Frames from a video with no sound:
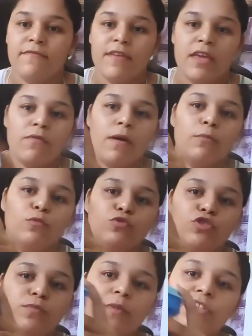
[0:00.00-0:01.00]
Veio a
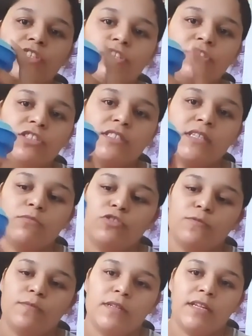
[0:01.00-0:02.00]
múltipla, gente, essa
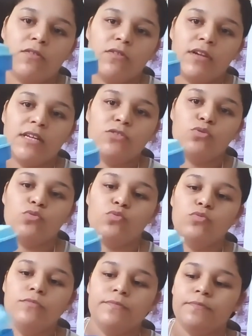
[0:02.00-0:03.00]
múltipla na é cor
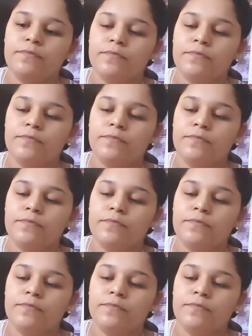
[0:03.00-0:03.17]
azul.